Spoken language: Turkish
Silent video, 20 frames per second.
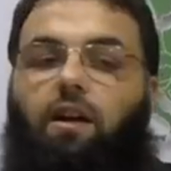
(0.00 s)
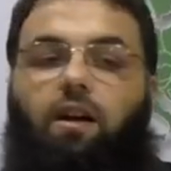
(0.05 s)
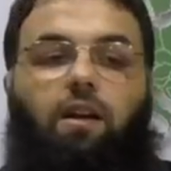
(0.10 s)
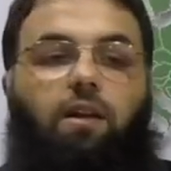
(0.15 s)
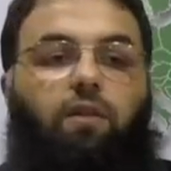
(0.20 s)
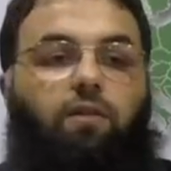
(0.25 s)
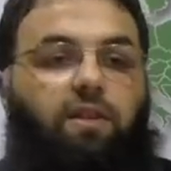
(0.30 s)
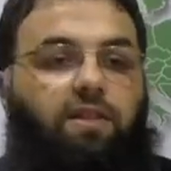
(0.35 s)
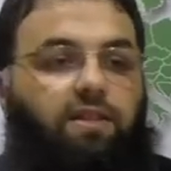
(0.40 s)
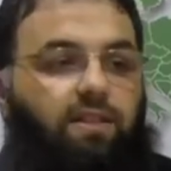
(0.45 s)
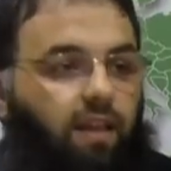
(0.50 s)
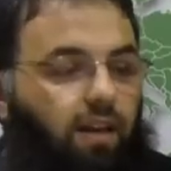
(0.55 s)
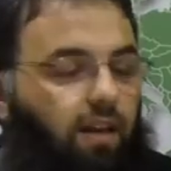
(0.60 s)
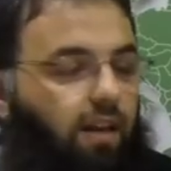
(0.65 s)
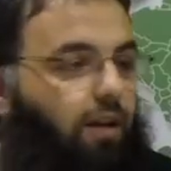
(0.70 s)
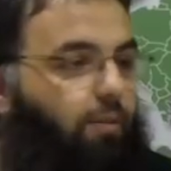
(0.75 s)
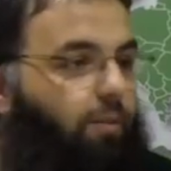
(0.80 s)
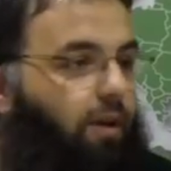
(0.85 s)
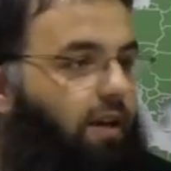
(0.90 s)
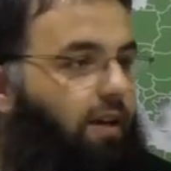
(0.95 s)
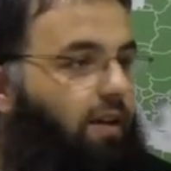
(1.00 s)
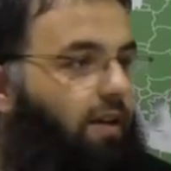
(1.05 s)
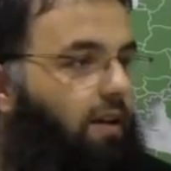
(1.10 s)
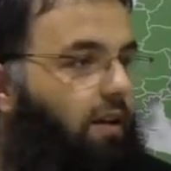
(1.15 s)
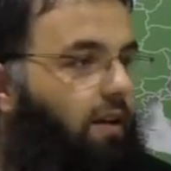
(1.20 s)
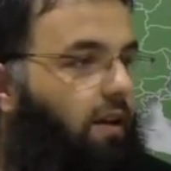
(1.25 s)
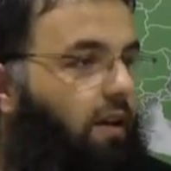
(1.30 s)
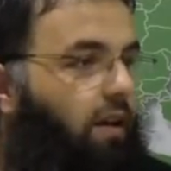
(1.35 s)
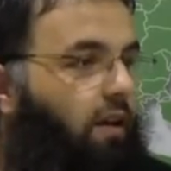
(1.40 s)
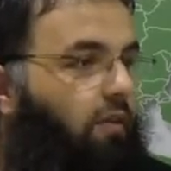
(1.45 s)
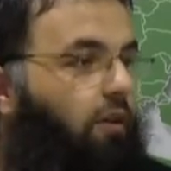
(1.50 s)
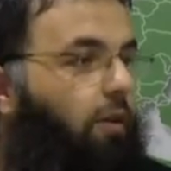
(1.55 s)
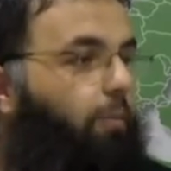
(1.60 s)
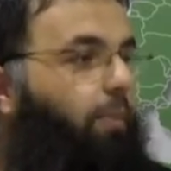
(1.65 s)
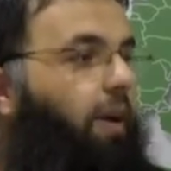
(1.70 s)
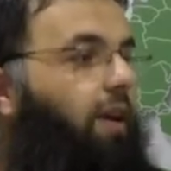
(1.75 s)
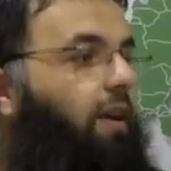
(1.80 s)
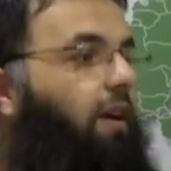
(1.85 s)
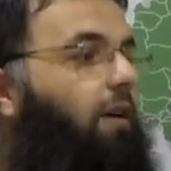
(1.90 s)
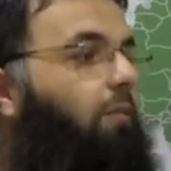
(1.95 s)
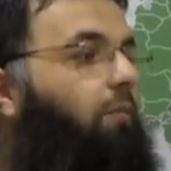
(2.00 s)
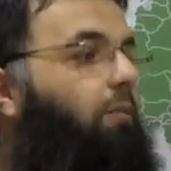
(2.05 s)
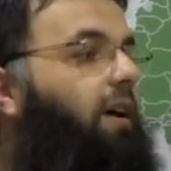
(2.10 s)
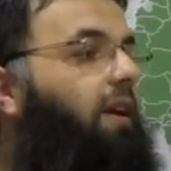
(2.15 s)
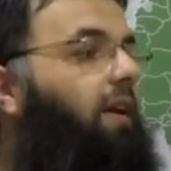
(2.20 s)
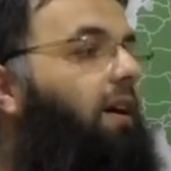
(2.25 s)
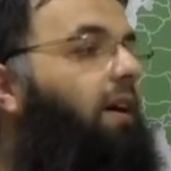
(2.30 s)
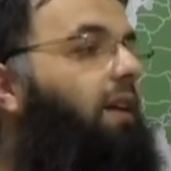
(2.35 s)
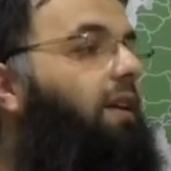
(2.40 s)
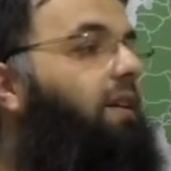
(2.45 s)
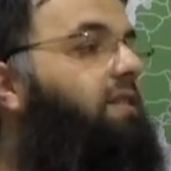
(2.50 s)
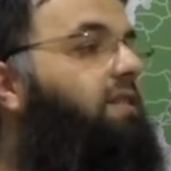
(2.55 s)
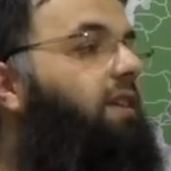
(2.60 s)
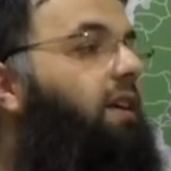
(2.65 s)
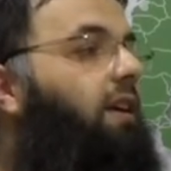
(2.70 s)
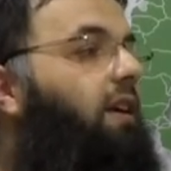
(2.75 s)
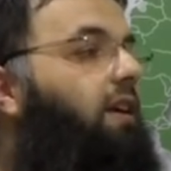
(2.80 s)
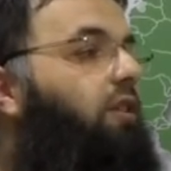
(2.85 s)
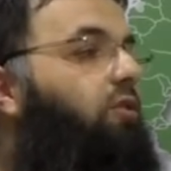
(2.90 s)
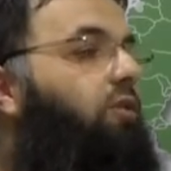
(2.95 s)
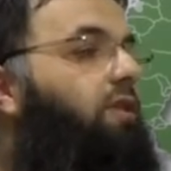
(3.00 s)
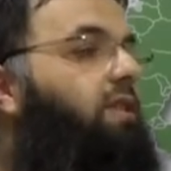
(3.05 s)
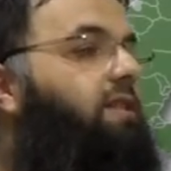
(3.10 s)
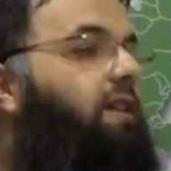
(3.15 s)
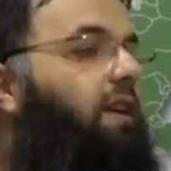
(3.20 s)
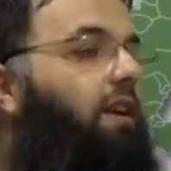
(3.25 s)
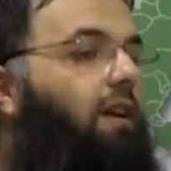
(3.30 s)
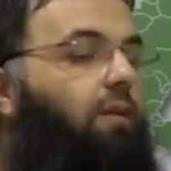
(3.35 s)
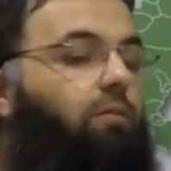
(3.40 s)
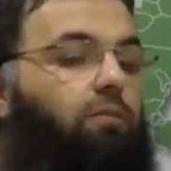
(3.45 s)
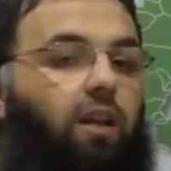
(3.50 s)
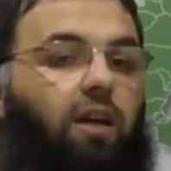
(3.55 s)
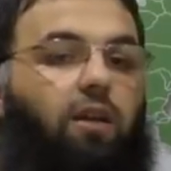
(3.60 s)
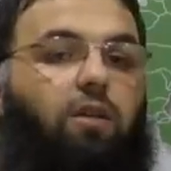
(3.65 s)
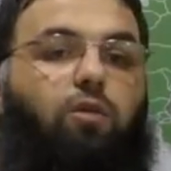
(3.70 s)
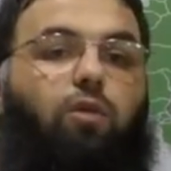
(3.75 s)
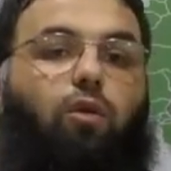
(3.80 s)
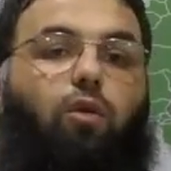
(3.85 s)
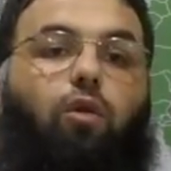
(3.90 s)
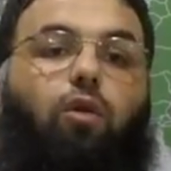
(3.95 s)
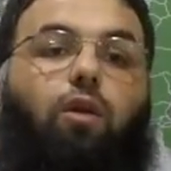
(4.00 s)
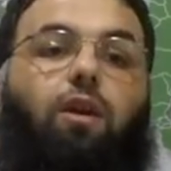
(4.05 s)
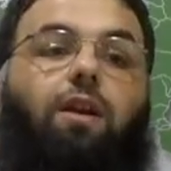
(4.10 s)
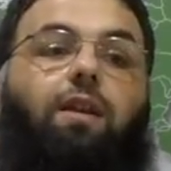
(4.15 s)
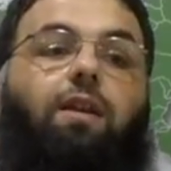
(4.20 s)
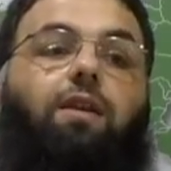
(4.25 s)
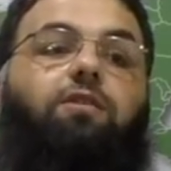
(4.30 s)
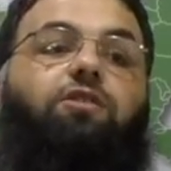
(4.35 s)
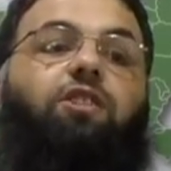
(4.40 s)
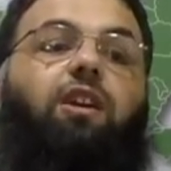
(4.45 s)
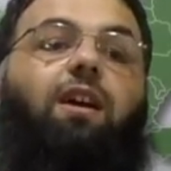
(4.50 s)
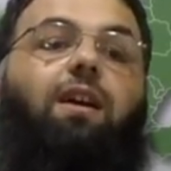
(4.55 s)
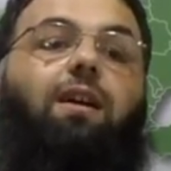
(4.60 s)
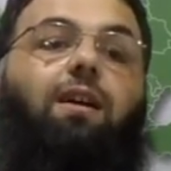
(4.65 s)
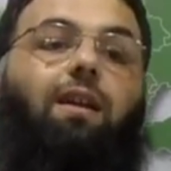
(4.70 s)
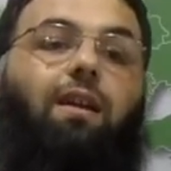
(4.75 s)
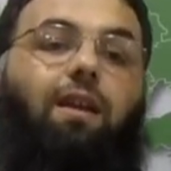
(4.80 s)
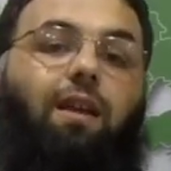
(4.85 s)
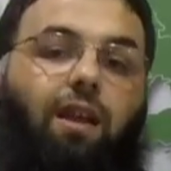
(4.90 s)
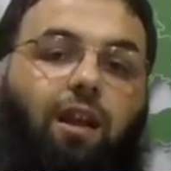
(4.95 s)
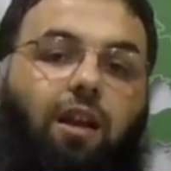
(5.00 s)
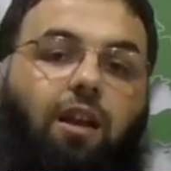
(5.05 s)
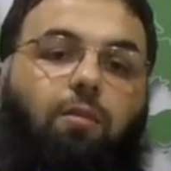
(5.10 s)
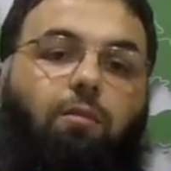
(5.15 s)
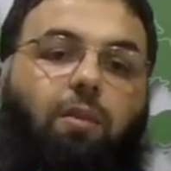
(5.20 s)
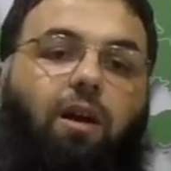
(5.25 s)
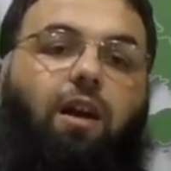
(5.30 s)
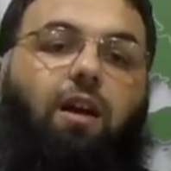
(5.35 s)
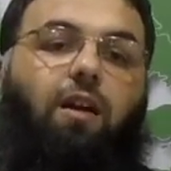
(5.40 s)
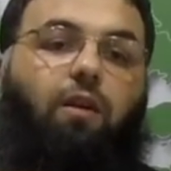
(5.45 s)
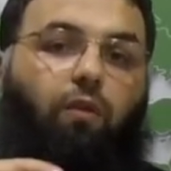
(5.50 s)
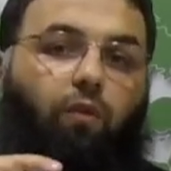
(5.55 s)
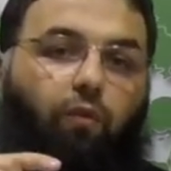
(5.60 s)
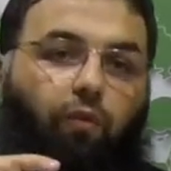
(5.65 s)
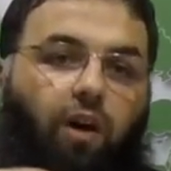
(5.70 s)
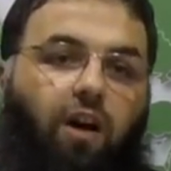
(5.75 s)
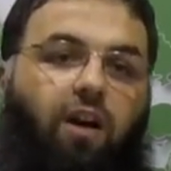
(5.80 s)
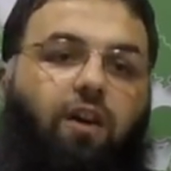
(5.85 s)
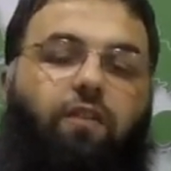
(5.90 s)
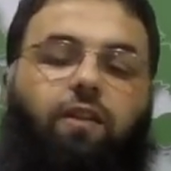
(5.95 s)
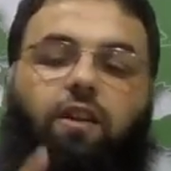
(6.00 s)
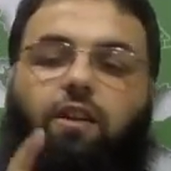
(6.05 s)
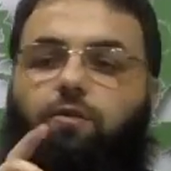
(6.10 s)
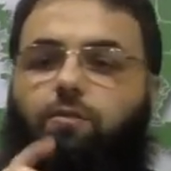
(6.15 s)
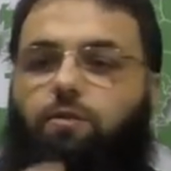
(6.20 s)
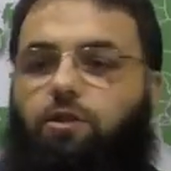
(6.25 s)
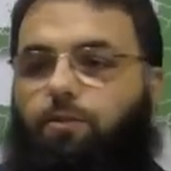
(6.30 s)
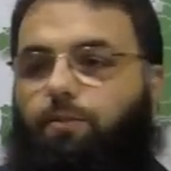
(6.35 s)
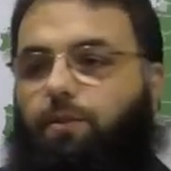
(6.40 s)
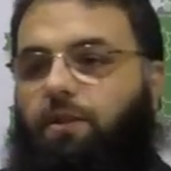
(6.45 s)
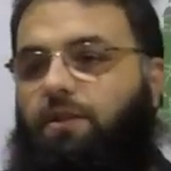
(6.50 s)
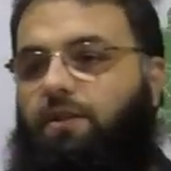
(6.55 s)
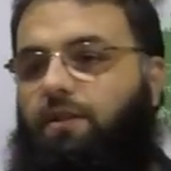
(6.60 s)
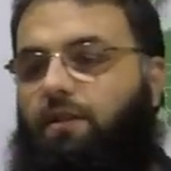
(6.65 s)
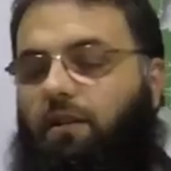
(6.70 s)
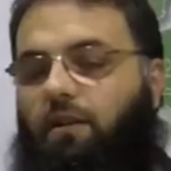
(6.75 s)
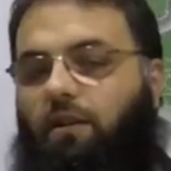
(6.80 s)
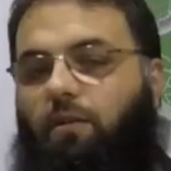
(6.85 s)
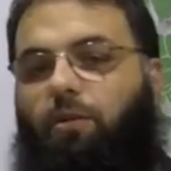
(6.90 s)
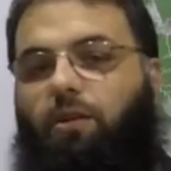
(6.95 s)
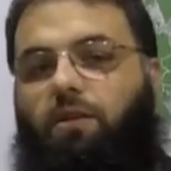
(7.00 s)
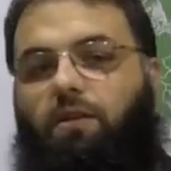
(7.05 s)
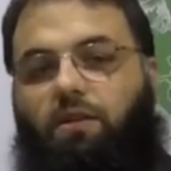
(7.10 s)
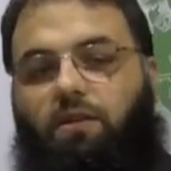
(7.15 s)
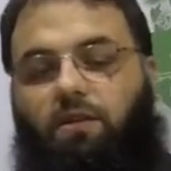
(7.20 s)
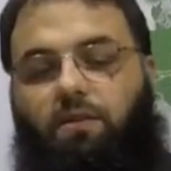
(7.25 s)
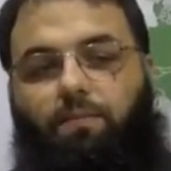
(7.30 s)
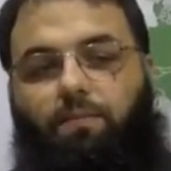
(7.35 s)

aleyhi ve selleme ve Peygamber aleyhissalatu vesselam'dan öğreneceği ilme vakfetmiş bir sahabedir.